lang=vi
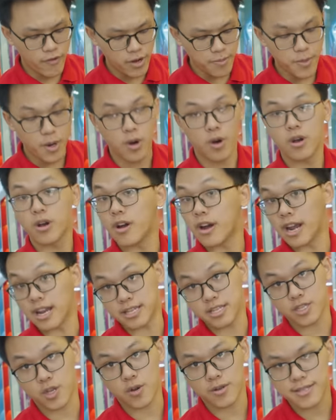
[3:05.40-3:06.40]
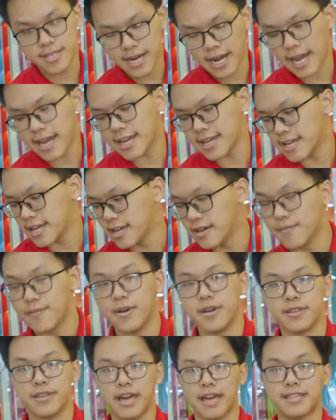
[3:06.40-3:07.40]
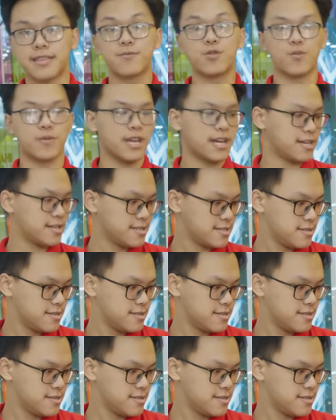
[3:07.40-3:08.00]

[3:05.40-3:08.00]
VRM cực kỳ là xịn sò như thế này. Bây giờ thì hãy tiếp tục nhé.